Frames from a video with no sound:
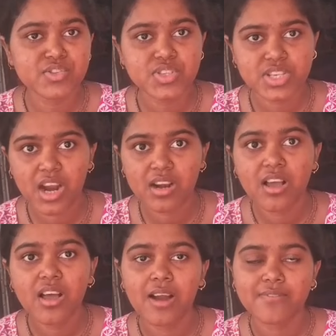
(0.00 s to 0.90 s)
তিনশো ষাট
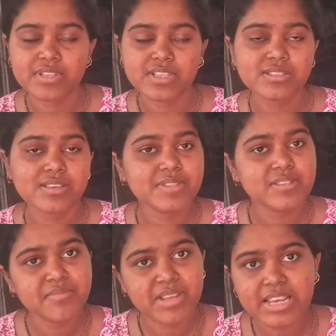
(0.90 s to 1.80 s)
আর ফিজিক্স
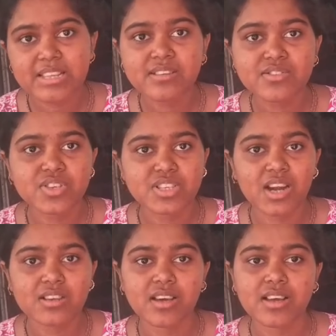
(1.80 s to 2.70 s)
কেমিস্ট্রি মিলিয়ে তিনশো
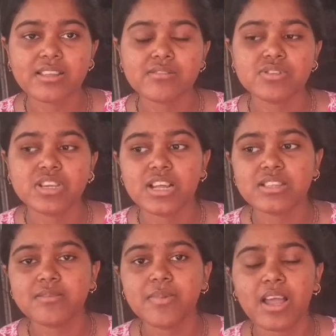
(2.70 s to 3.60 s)
ষাট থাকে তো
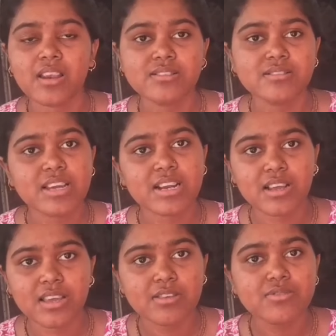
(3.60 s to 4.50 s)
সেটাতে বায়োলজিতে
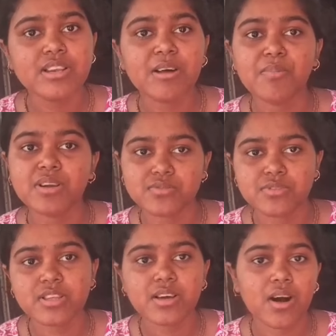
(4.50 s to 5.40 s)
একটা হিউজ নাম্বার
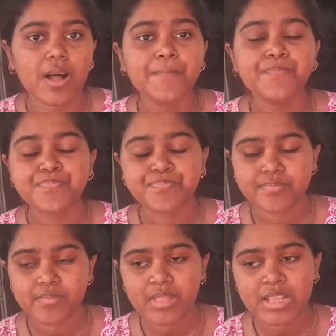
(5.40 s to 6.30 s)
তুলতে হয়
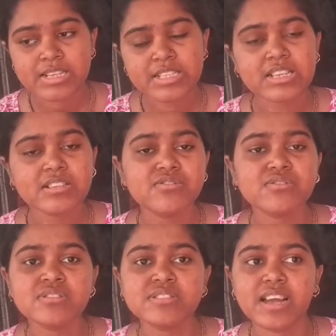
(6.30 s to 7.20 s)
সেটার
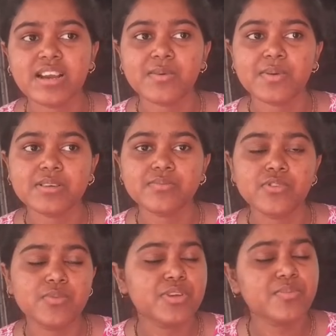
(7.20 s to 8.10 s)
জন্য স্যার আমাকে
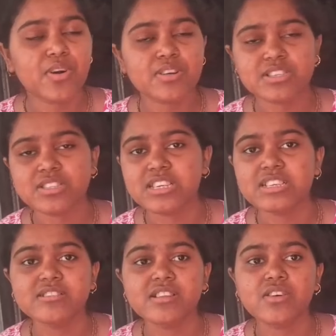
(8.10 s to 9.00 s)
পুরোপুরি ভরসা
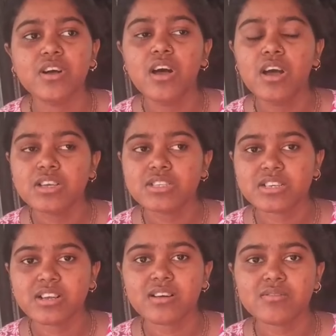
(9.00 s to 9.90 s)
দিয়েছিল
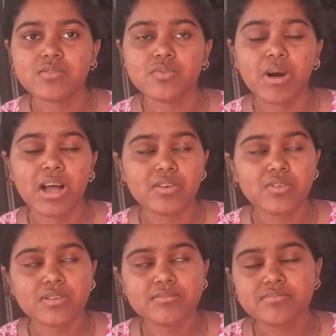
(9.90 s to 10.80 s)
সেটা খুব ভালো
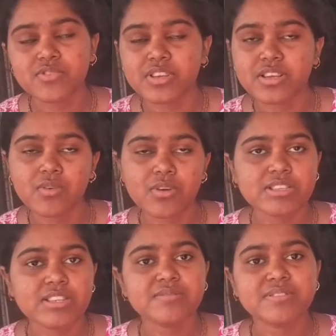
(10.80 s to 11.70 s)
করে তৈরি
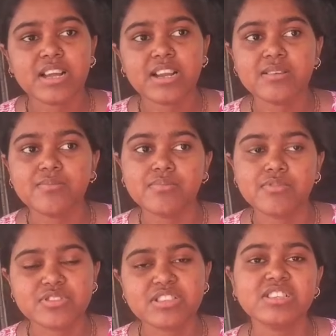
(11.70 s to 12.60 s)
করেছিলাম স্যারের
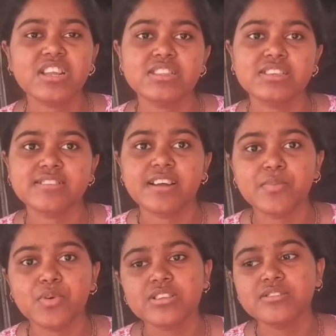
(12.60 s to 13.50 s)
প্রচেষ্টাতেই স্যার
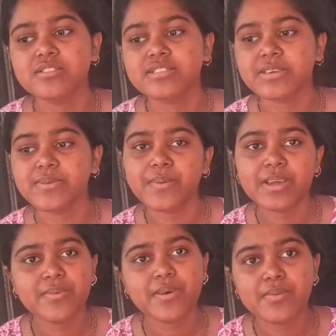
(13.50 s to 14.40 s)
বলেছিল যে
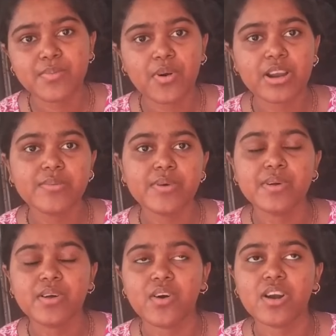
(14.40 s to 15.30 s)
এইভাবে এইভাবে পর
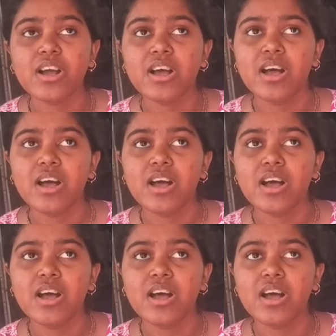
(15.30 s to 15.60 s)
এইভাবে কর